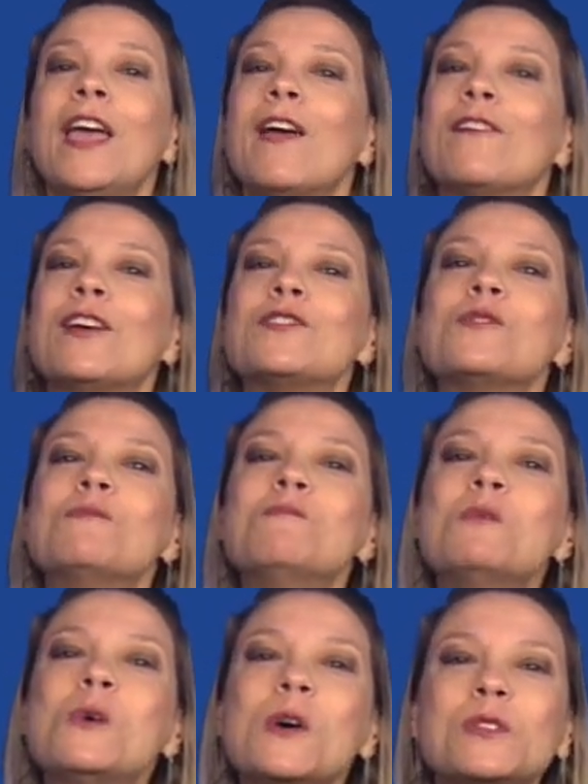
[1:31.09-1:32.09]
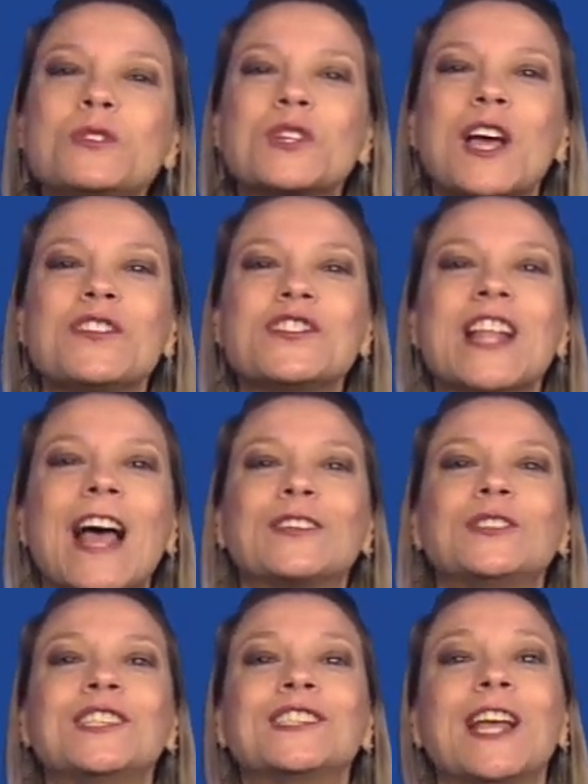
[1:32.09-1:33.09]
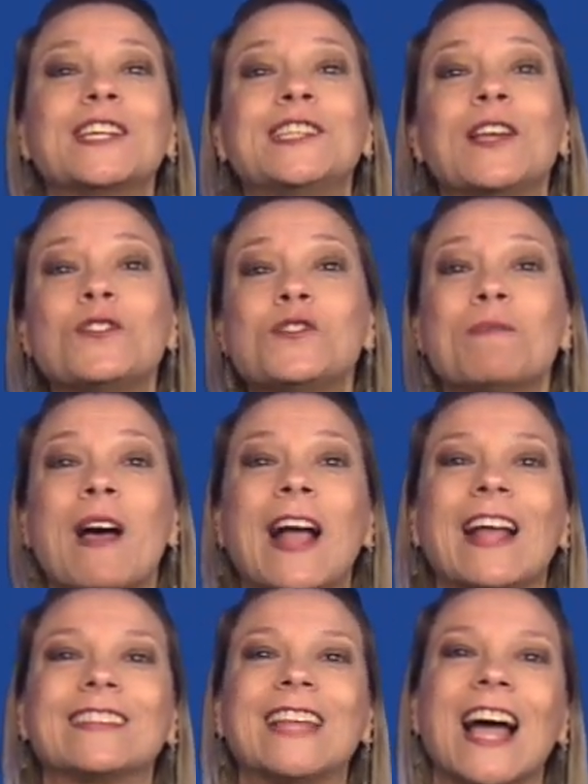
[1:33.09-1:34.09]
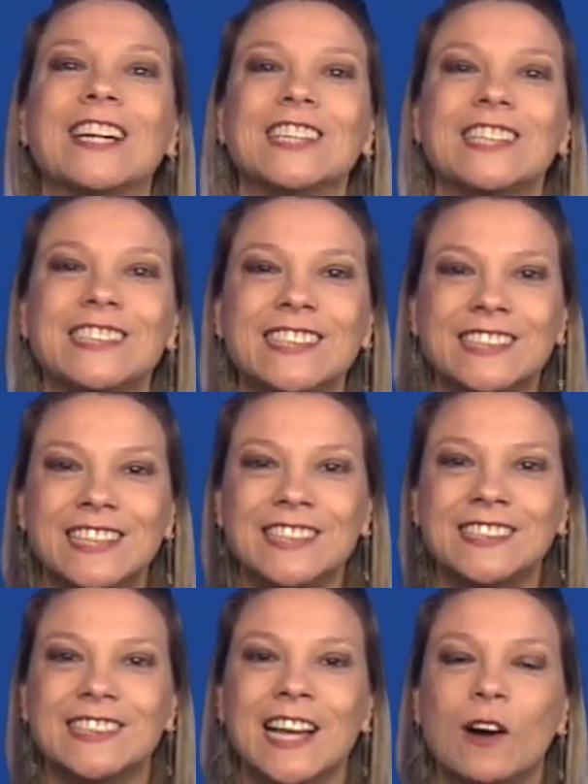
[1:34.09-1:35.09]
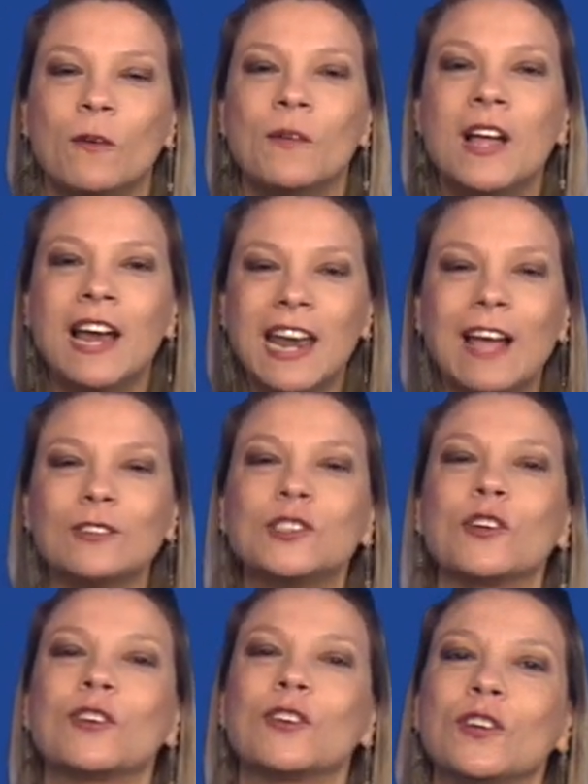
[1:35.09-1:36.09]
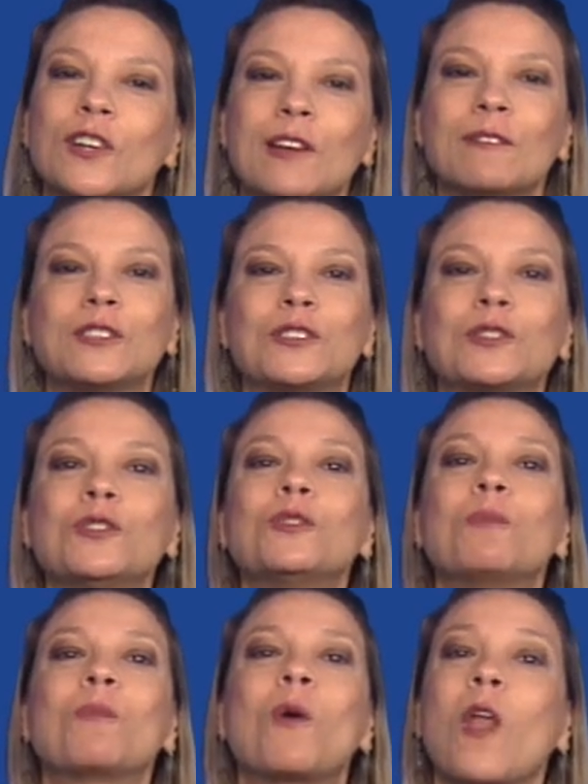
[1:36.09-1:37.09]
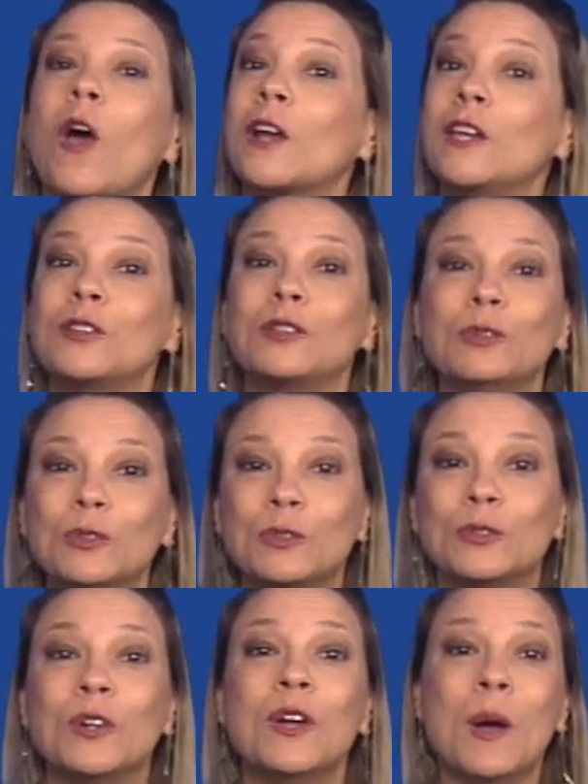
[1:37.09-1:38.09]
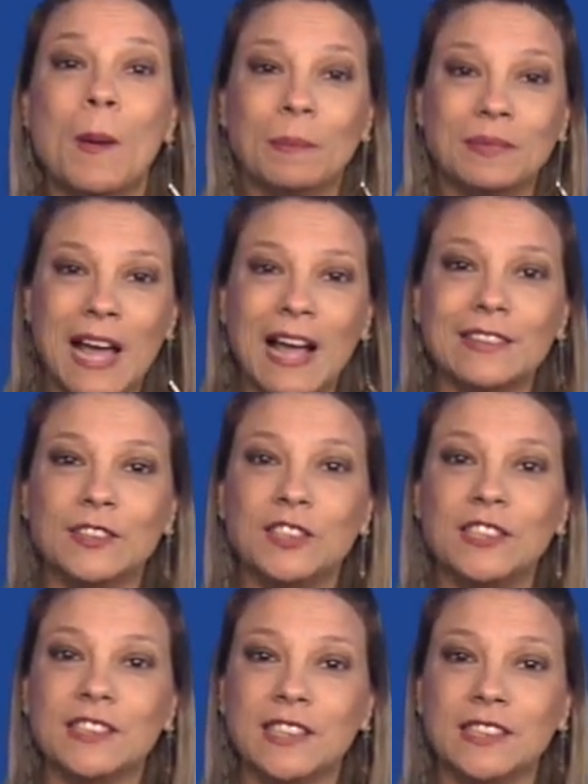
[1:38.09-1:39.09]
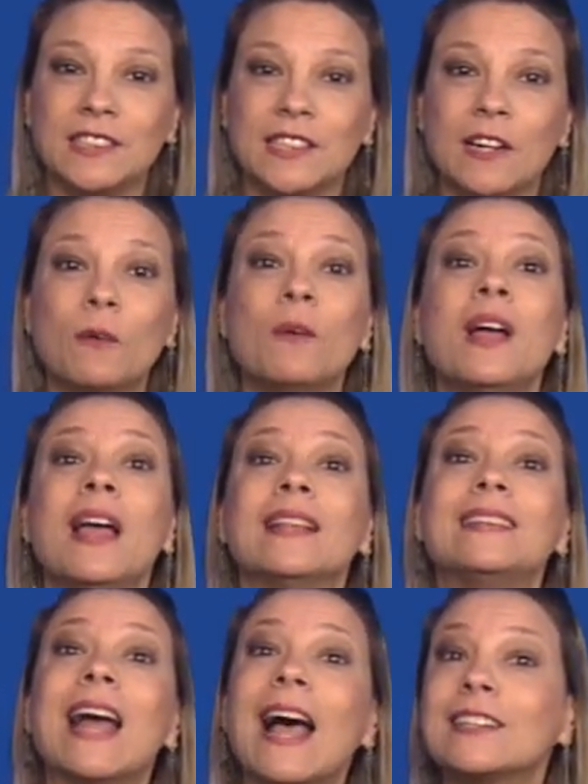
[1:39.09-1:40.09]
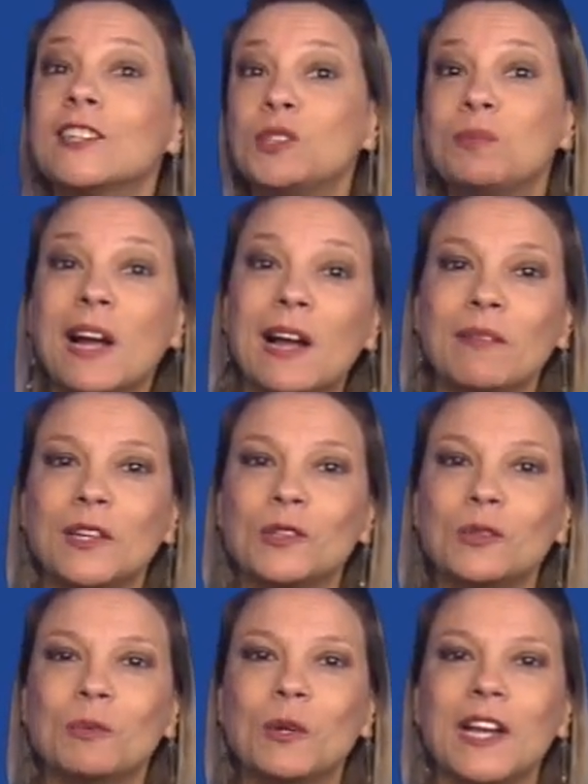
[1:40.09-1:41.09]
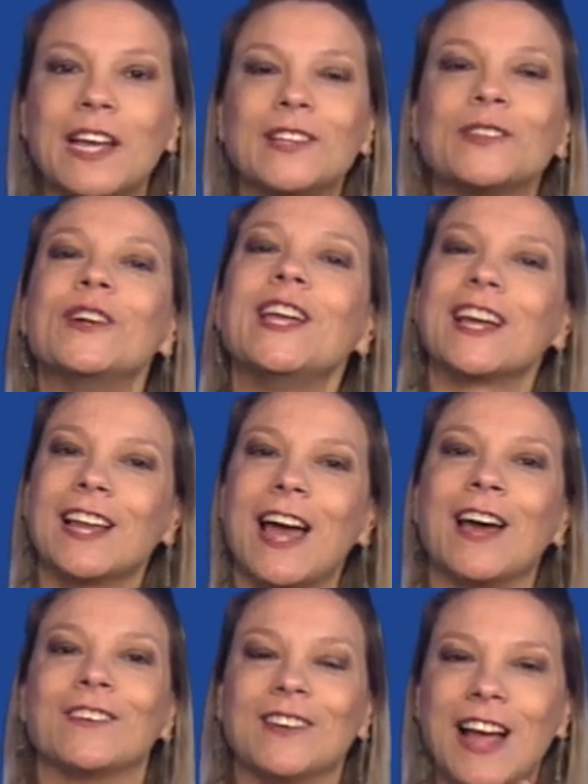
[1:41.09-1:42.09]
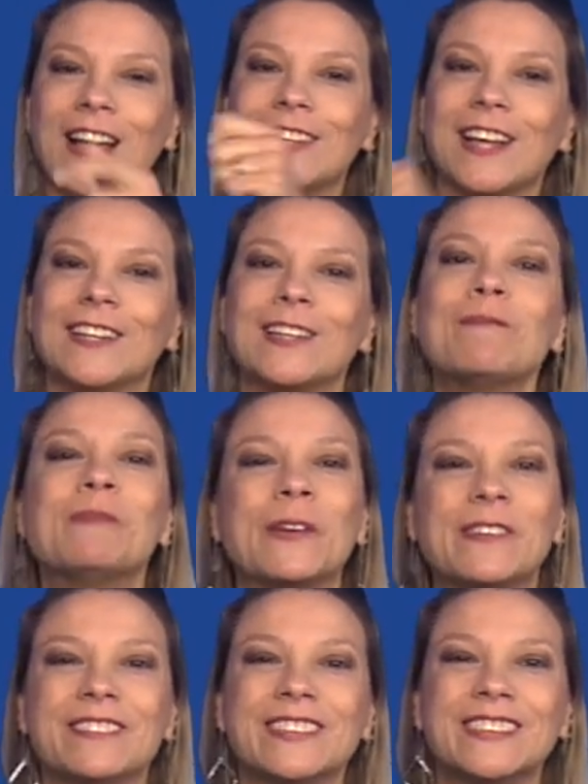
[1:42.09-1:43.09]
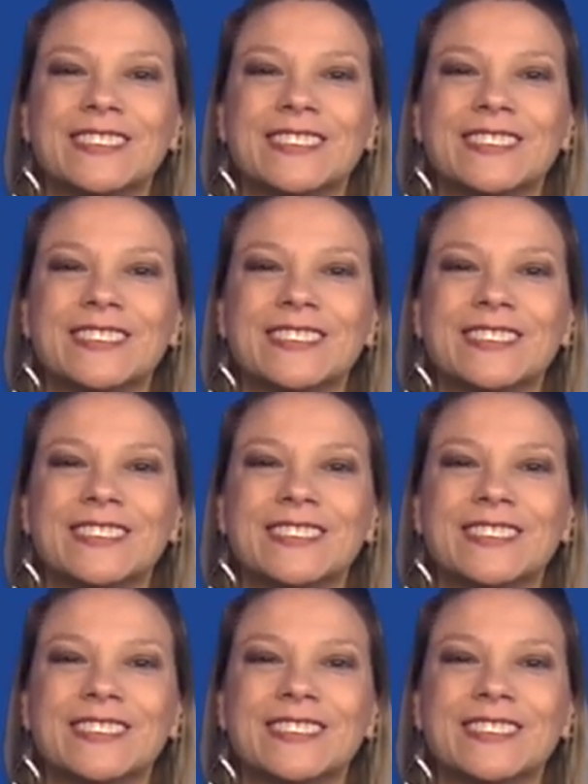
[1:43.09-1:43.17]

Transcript: Eu vejo muitos candidatos esquecendo de pagar a taxa de inscrição. Lá no seu cronograma de estudo, coloque tudo data de inscrição, data de pagamento do boleto e, claro, a data da prova.